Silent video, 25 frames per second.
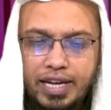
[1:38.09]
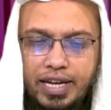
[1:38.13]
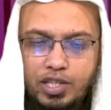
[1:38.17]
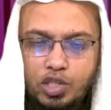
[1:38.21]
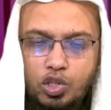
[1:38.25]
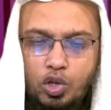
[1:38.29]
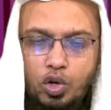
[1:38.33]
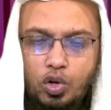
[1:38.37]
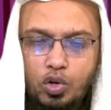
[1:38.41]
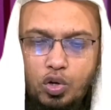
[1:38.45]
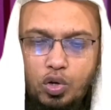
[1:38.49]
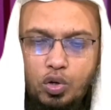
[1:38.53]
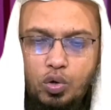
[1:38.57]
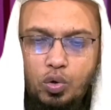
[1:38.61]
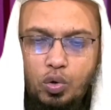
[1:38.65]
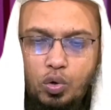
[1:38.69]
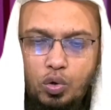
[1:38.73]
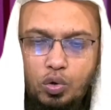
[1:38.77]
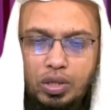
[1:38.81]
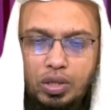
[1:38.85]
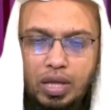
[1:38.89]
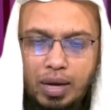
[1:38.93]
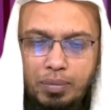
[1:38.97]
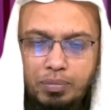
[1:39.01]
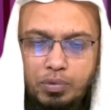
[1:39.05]
এই
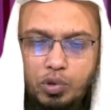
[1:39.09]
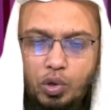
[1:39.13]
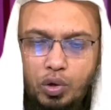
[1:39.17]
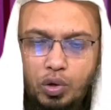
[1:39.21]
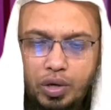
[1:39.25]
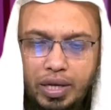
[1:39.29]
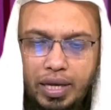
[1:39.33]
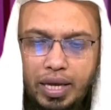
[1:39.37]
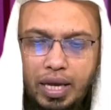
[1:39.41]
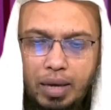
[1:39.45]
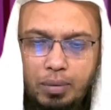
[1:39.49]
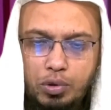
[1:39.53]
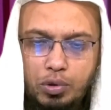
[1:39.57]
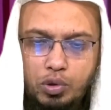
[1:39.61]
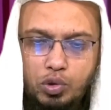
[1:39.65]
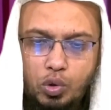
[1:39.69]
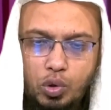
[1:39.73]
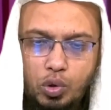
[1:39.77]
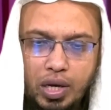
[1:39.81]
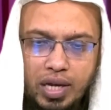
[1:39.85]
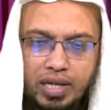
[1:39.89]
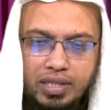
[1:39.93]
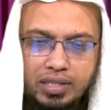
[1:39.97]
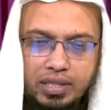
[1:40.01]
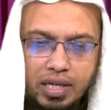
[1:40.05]
স্বর্ণগুলো দাম ধরে এবং
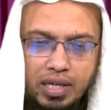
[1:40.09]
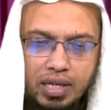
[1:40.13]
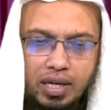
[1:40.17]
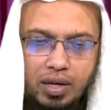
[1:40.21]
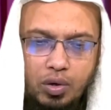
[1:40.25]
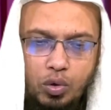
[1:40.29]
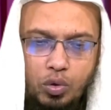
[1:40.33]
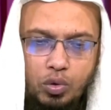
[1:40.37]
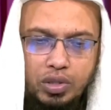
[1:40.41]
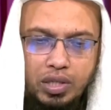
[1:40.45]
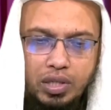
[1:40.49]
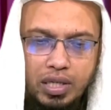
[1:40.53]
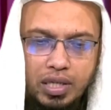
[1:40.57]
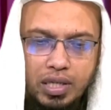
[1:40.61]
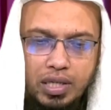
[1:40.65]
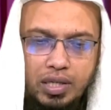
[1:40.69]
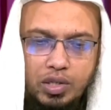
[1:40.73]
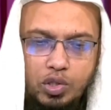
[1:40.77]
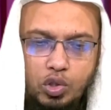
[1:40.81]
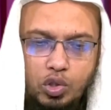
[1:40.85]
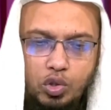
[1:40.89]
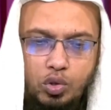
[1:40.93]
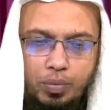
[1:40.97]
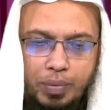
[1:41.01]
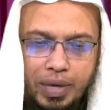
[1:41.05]
দুই লাখ টাকা হতে
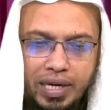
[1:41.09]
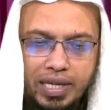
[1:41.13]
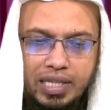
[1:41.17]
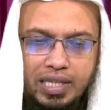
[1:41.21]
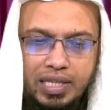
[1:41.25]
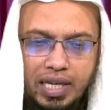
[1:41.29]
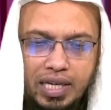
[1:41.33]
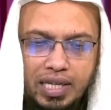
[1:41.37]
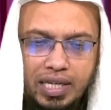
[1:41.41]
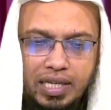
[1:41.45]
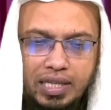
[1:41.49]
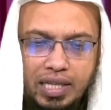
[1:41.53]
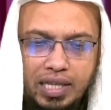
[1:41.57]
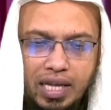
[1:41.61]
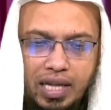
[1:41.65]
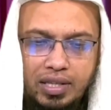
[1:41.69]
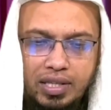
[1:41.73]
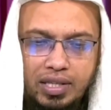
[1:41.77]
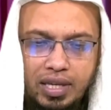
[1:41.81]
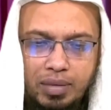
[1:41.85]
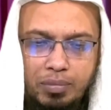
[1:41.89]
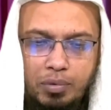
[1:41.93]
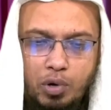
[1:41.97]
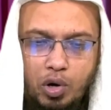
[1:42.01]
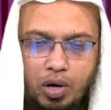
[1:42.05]
যত বাকি থাকে তা
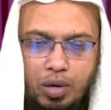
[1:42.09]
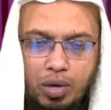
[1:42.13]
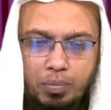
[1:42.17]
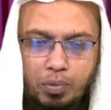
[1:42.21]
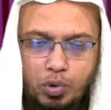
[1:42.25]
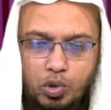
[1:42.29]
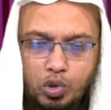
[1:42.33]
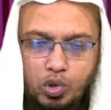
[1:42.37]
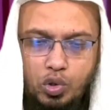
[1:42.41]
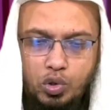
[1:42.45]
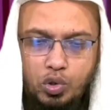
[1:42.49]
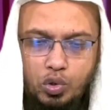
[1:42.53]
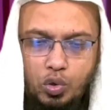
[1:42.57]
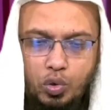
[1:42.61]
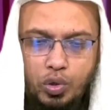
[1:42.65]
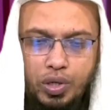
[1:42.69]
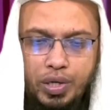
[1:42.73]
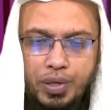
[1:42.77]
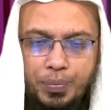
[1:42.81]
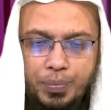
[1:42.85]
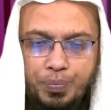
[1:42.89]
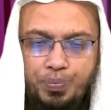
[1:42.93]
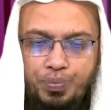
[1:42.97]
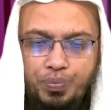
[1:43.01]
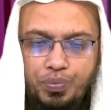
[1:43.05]
দিয়ে মহানা পরিশোধ
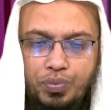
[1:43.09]
করি